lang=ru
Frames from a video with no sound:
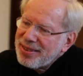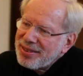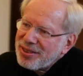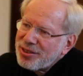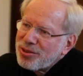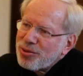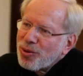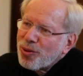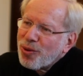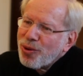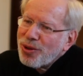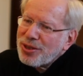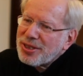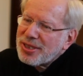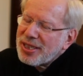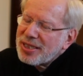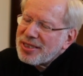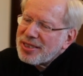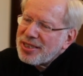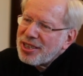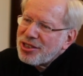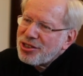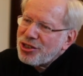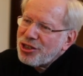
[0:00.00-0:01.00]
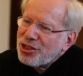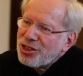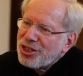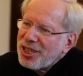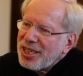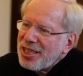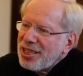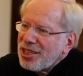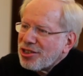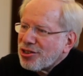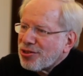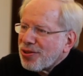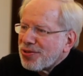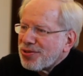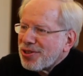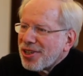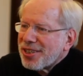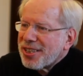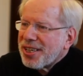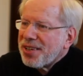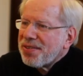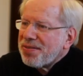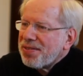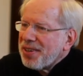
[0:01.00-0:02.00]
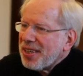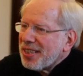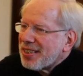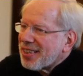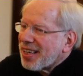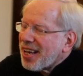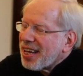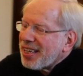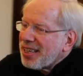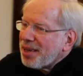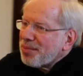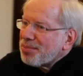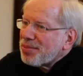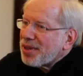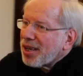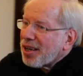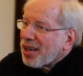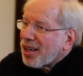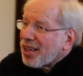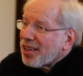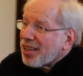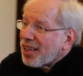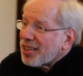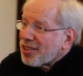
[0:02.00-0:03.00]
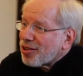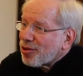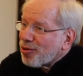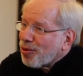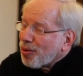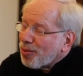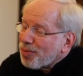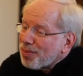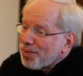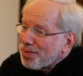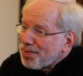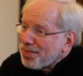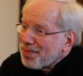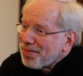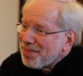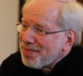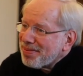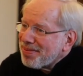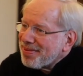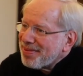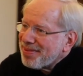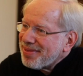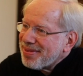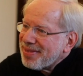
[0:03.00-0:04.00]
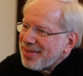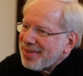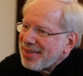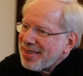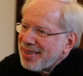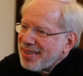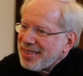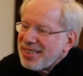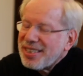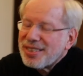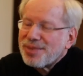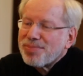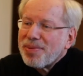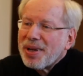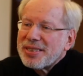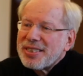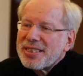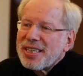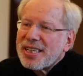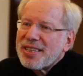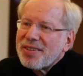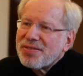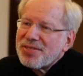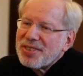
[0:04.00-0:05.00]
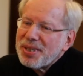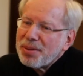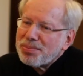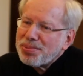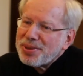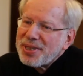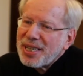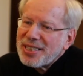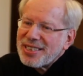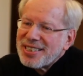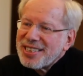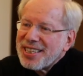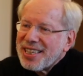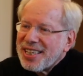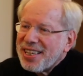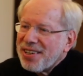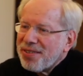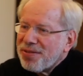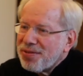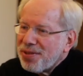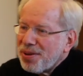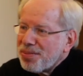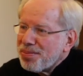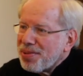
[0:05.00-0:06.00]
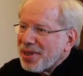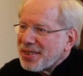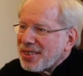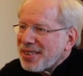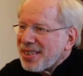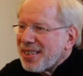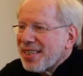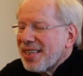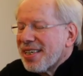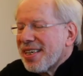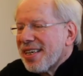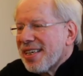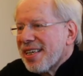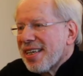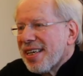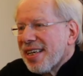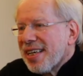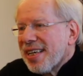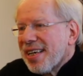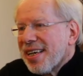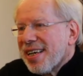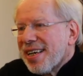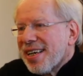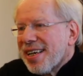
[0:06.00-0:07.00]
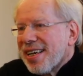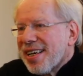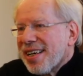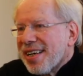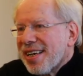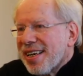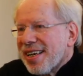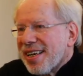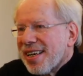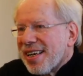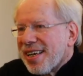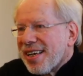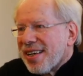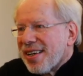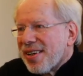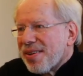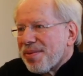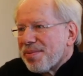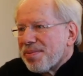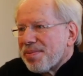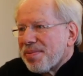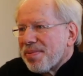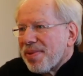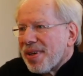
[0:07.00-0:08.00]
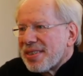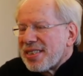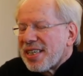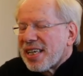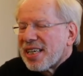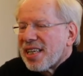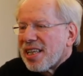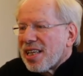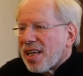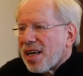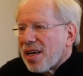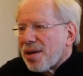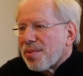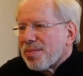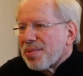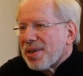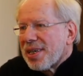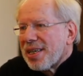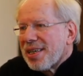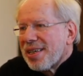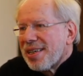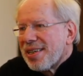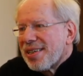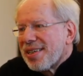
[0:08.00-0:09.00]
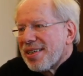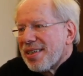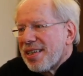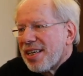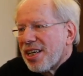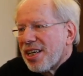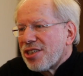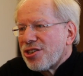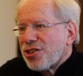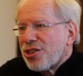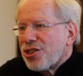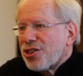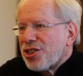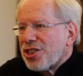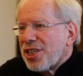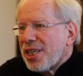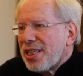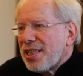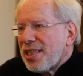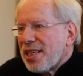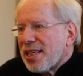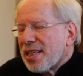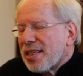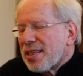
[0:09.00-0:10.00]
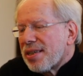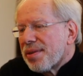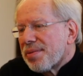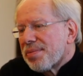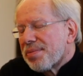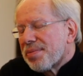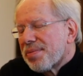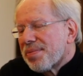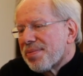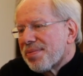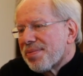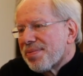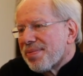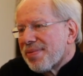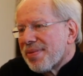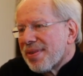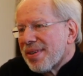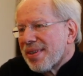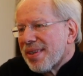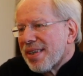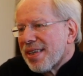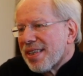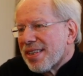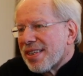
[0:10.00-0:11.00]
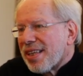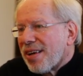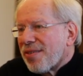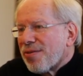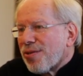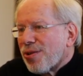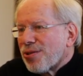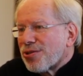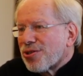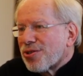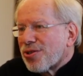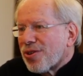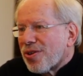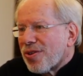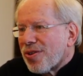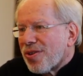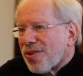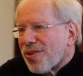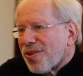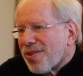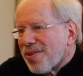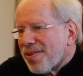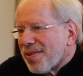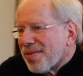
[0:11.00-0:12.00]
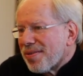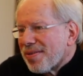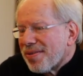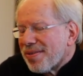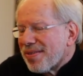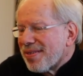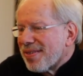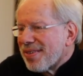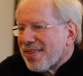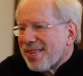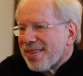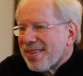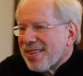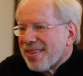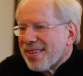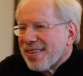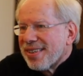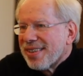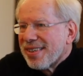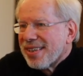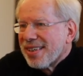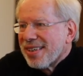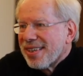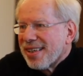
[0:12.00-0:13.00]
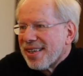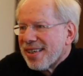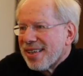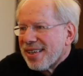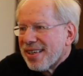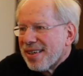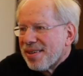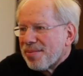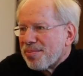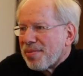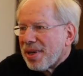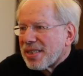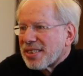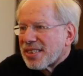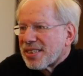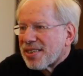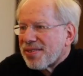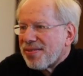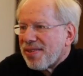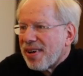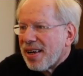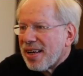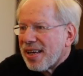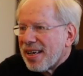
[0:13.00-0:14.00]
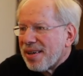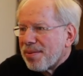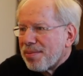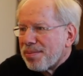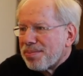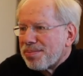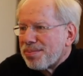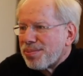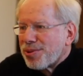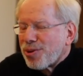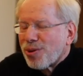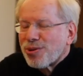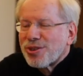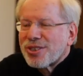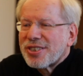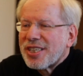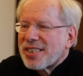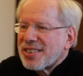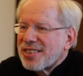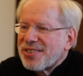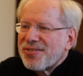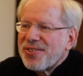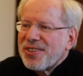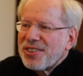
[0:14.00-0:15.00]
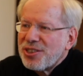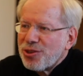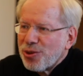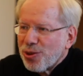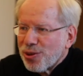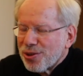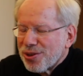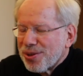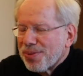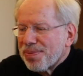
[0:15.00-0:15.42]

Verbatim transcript: с другой стороны, ощущение, что все-таки веет каким-то холодком, несмотря на все праздники, выборы, э, рекламы и ощущение того, что Москва просто цветет.